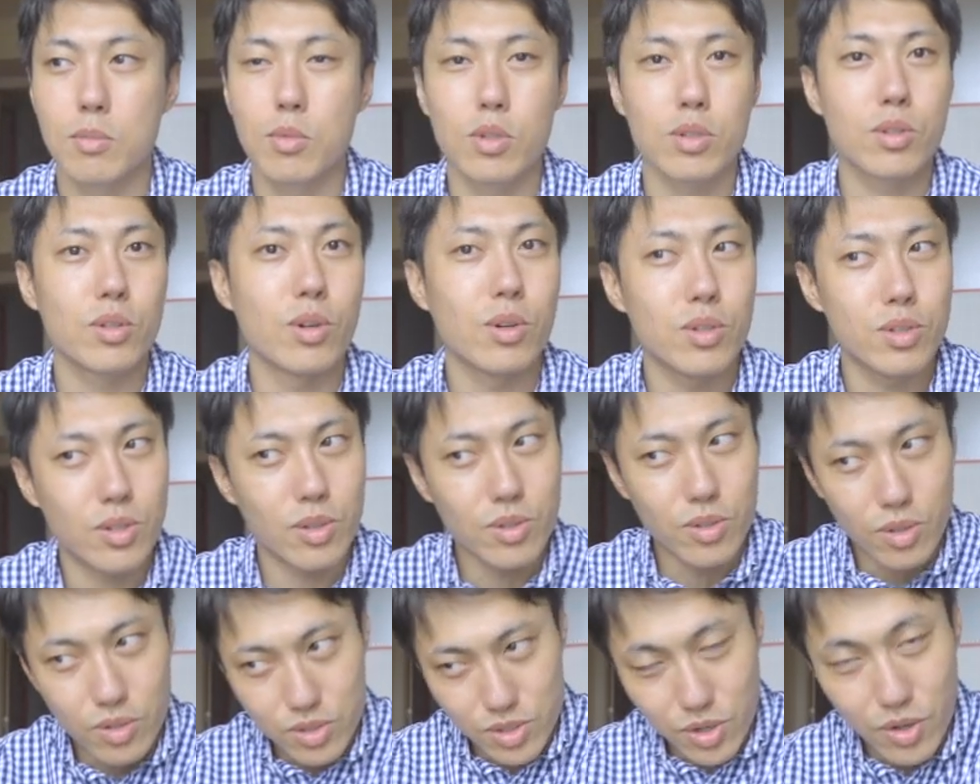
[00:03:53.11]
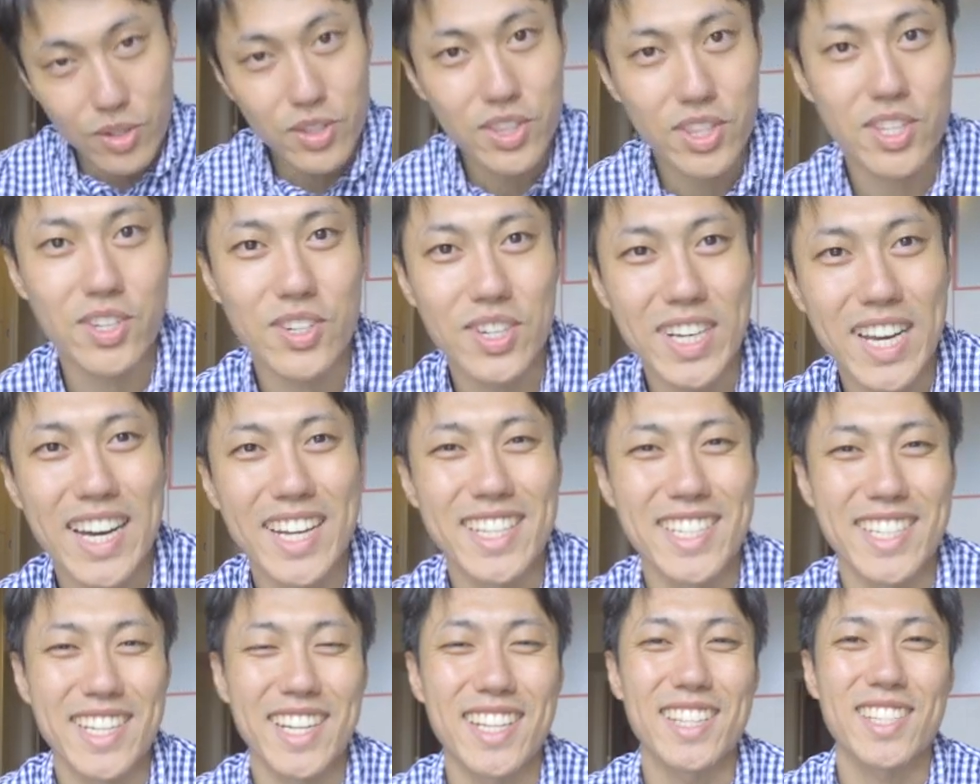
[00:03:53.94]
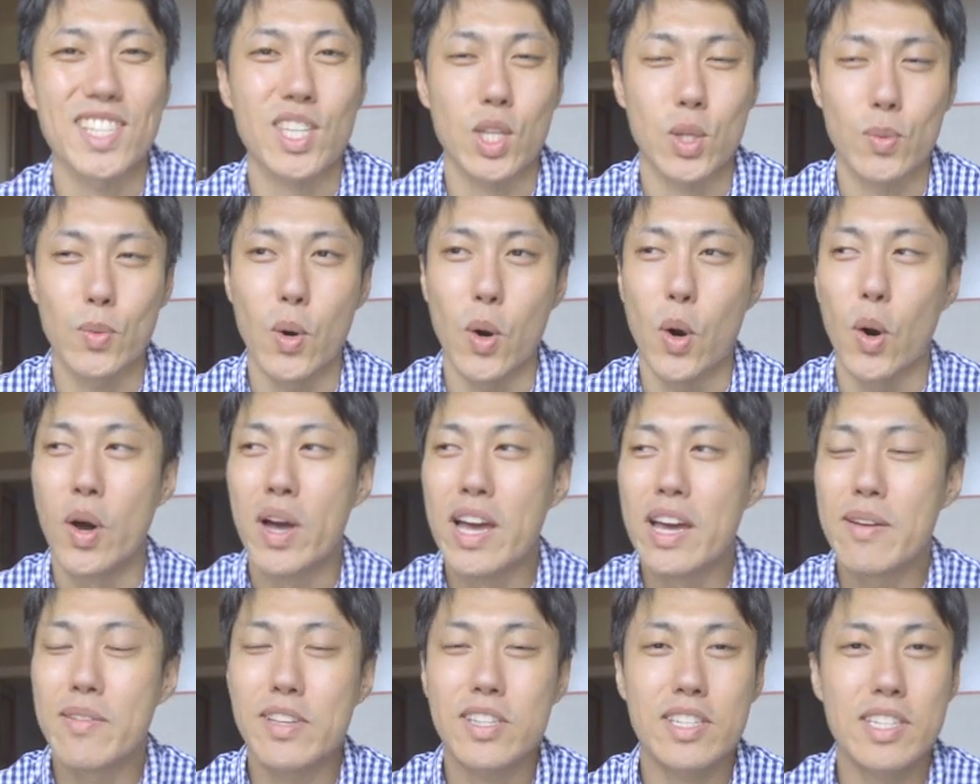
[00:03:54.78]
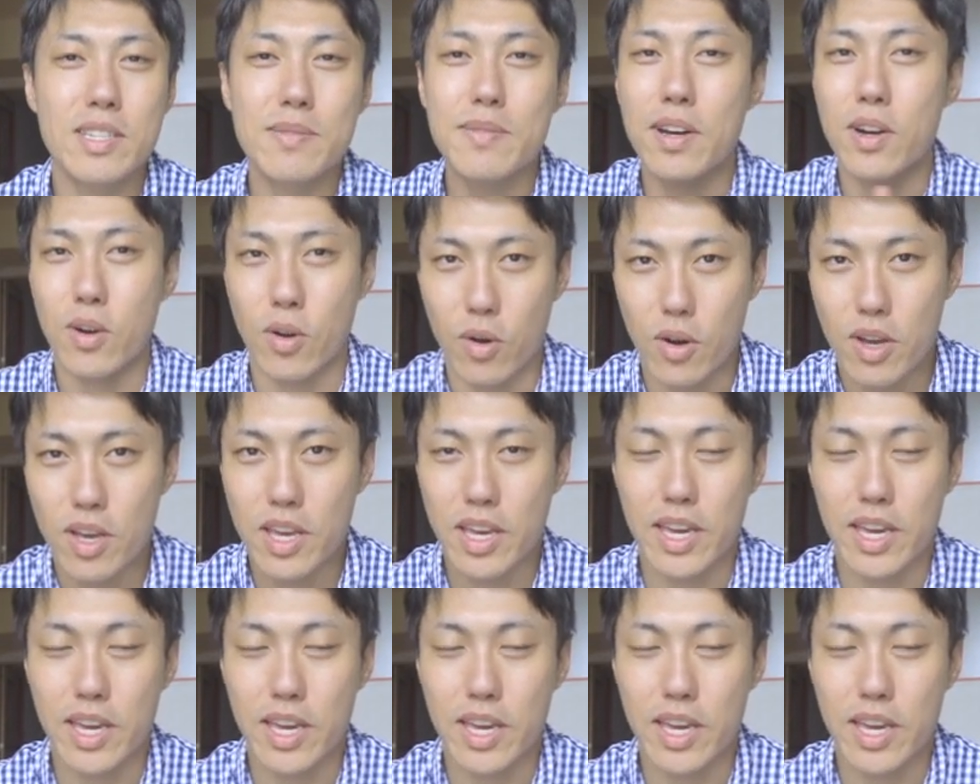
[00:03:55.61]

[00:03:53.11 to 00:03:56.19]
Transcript: もうどうぞどうぞっていう感じなんですけども、別に今の、